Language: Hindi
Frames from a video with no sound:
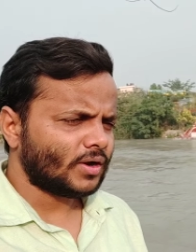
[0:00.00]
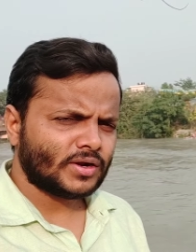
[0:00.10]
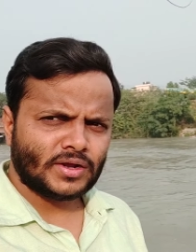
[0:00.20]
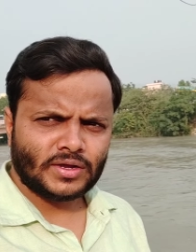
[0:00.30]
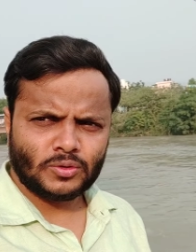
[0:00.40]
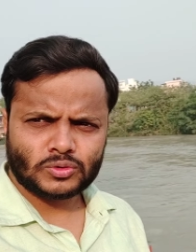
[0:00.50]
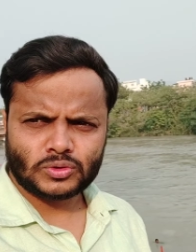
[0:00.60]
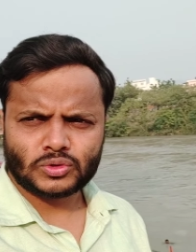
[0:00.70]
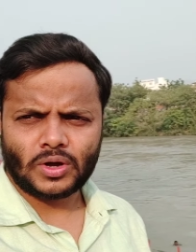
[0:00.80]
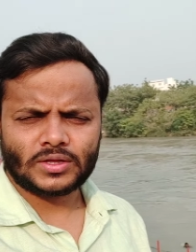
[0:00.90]
हर हर गंगे
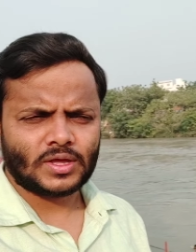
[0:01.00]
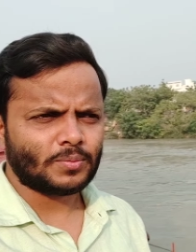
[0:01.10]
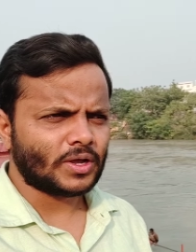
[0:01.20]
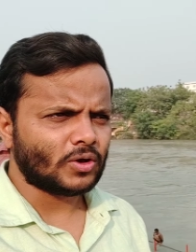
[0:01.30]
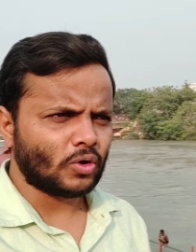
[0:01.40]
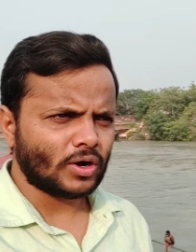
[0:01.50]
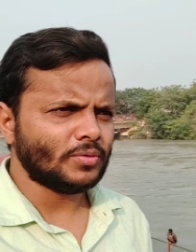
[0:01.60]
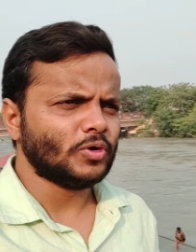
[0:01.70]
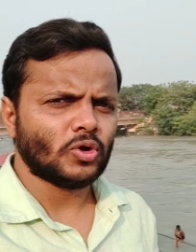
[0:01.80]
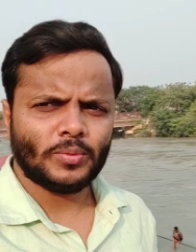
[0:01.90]
दोस्तों स्वागत है आपका एक और
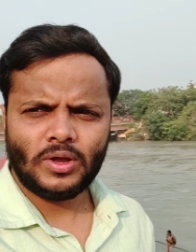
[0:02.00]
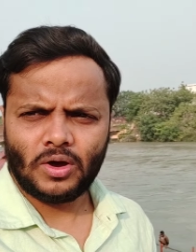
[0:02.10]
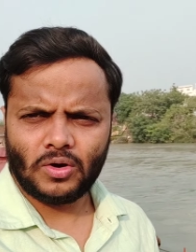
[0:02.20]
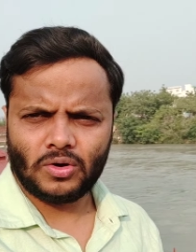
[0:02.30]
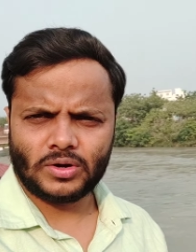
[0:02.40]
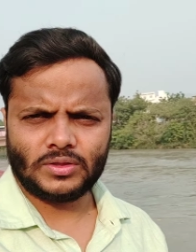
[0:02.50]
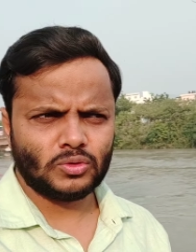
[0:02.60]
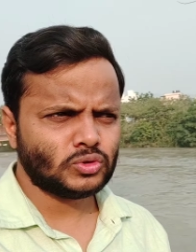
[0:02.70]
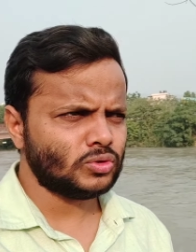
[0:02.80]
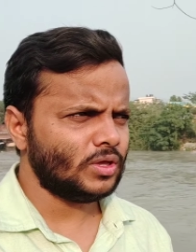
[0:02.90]
नई वीडियो में और
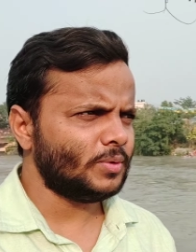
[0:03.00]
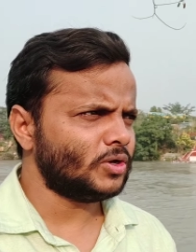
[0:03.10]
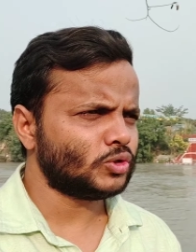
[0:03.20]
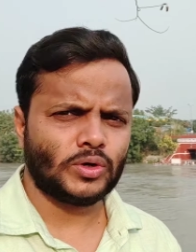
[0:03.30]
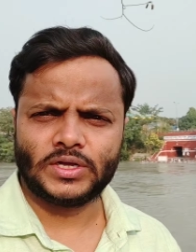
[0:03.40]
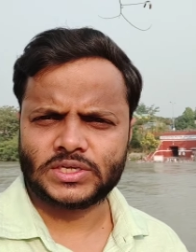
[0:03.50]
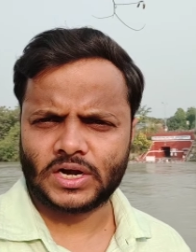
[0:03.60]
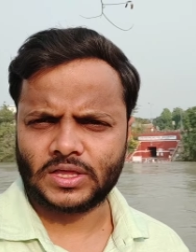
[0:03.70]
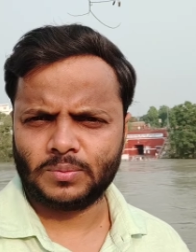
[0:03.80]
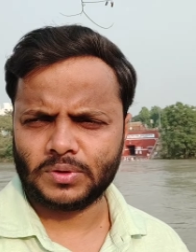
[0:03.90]
दोस्तों ये वीडियो जो है
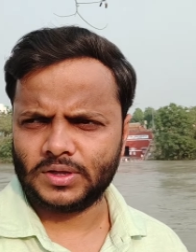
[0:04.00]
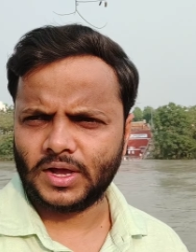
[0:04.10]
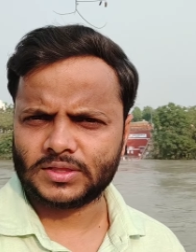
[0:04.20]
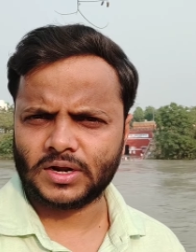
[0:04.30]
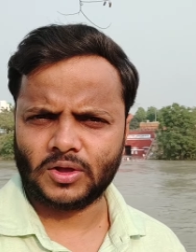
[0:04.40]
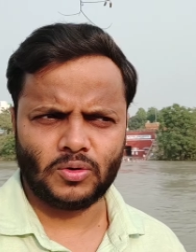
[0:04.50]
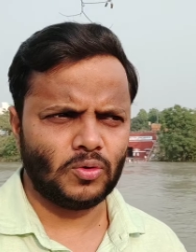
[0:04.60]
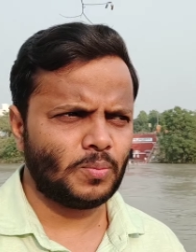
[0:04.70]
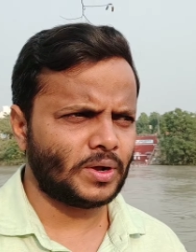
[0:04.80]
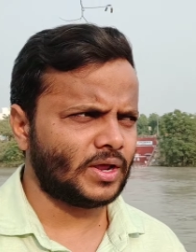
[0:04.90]
चार धाम यात्रा के
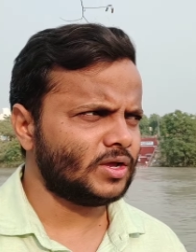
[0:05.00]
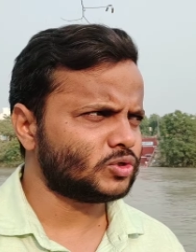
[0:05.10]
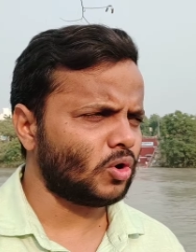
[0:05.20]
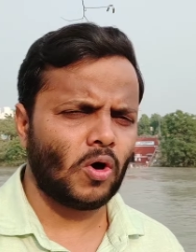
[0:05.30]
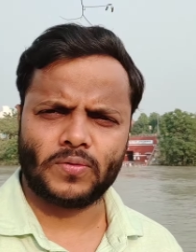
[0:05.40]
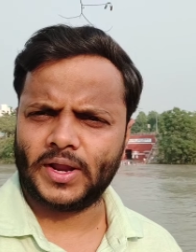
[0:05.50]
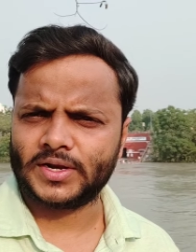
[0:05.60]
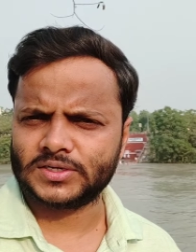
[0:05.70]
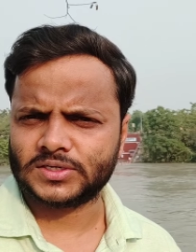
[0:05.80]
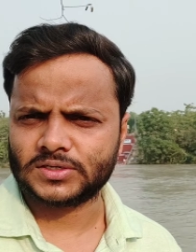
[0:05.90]
ऊपर है जो
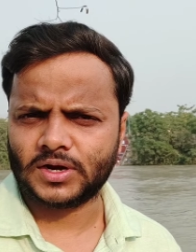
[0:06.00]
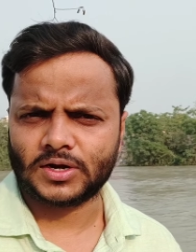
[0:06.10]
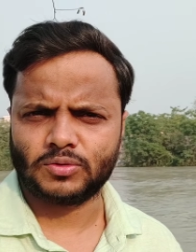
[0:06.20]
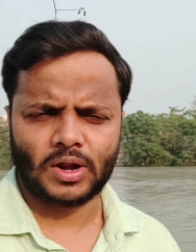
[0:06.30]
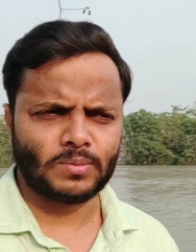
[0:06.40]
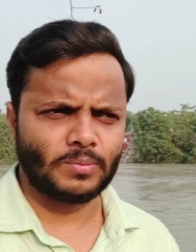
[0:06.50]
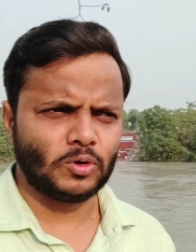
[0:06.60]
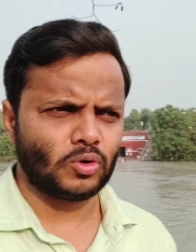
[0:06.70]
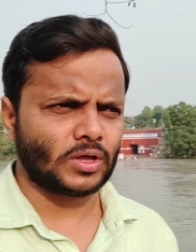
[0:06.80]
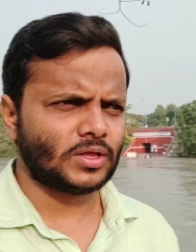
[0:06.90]
ऑफलाइन रजिस्ट्रेशन हरिद्वार में अभी
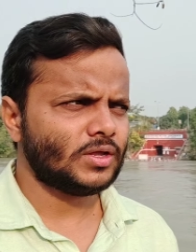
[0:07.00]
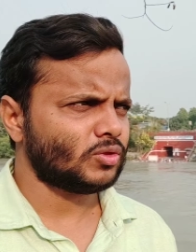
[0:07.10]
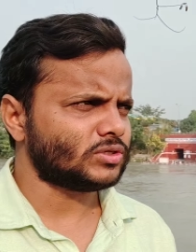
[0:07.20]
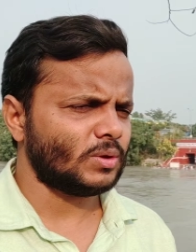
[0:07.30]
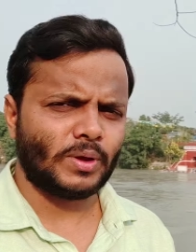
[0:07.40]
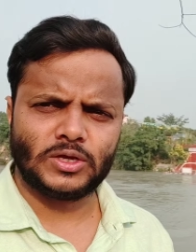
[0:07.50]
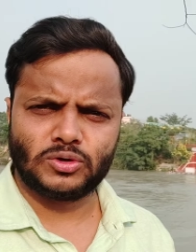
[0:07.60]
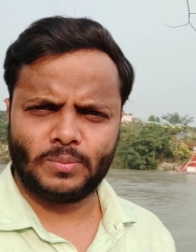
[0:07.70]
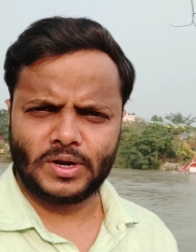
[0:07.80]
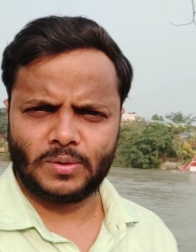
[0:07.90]
हो रहा था तो इससे पहले
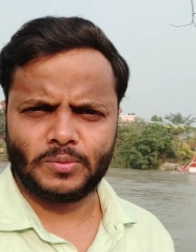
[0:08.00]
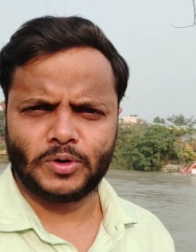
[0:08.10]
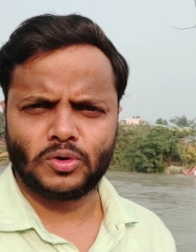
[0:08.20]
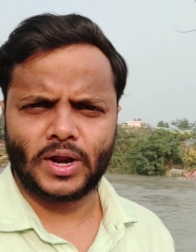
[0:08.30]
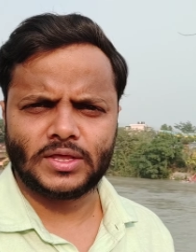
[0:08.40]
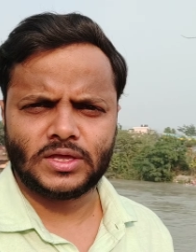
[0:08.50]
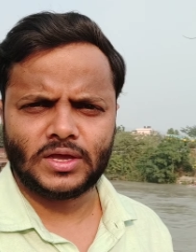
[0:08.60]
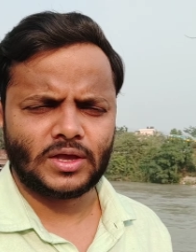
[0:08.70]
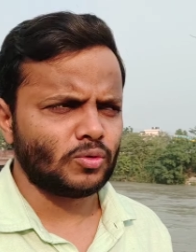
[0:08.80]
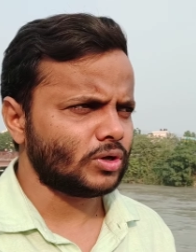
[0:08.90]
जो है मैंने अभी वीडियो डाली थी
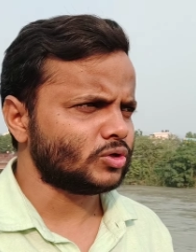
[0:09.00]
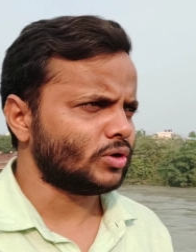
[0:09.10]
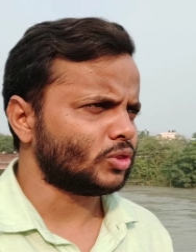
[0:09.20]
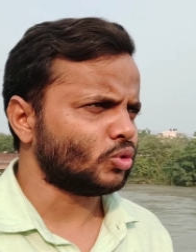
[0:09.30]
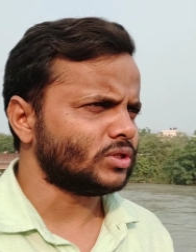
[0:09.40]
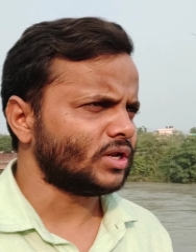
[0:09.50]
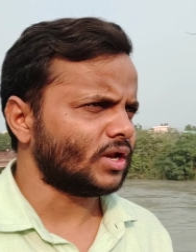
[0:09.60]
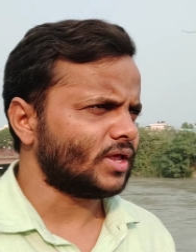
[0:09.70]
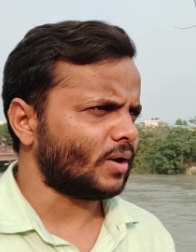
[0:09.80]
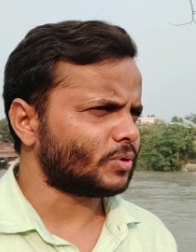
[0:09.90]
कि क्योंकि जो है दो दिन
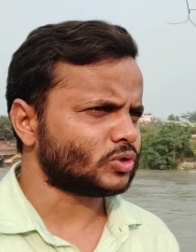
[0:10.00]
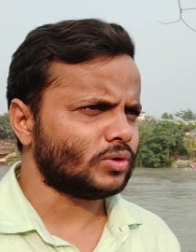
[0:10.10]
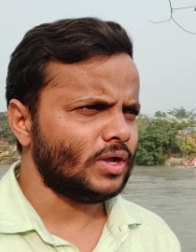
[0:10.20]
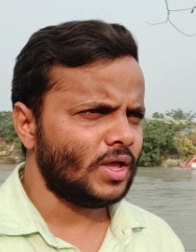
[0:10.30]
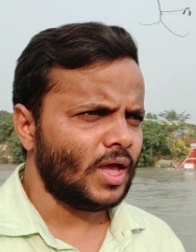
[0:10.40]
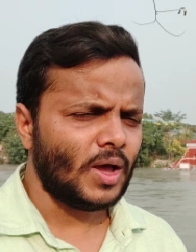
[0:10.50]
के लिए यहाँ पर जो है